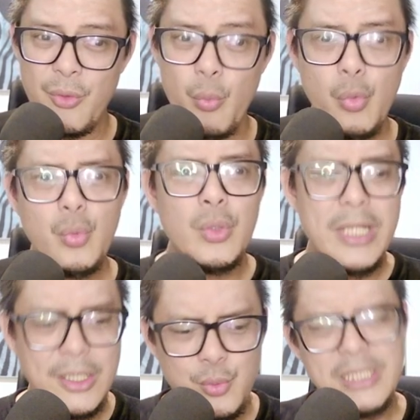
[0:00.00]
Waduh,
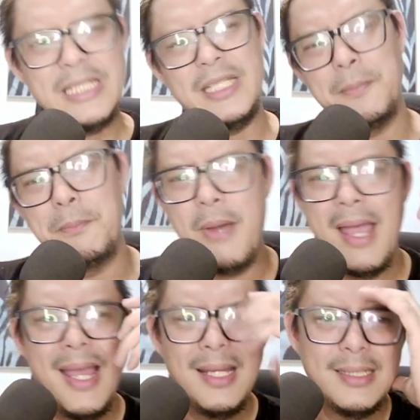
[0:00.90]
itu tinggi
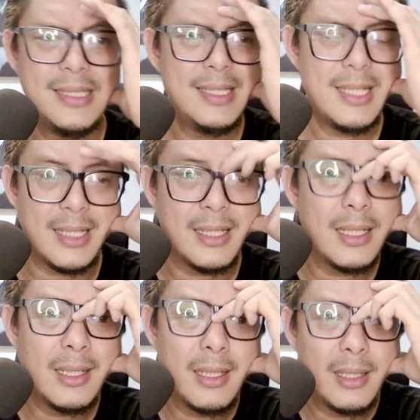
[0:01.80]
banget gila.
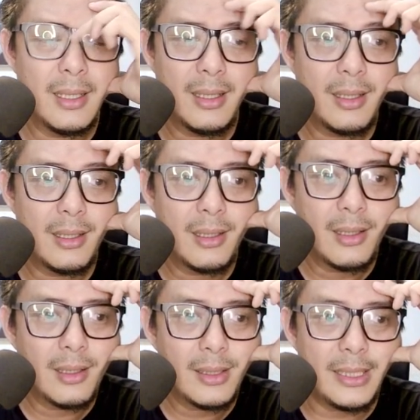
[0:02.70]

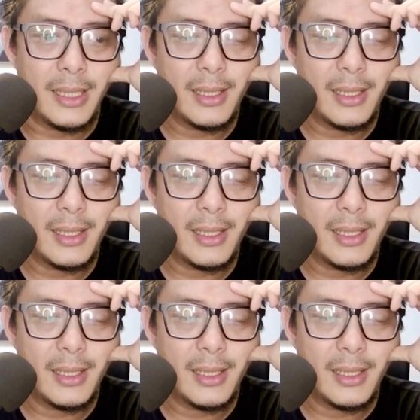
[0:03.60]
Nih.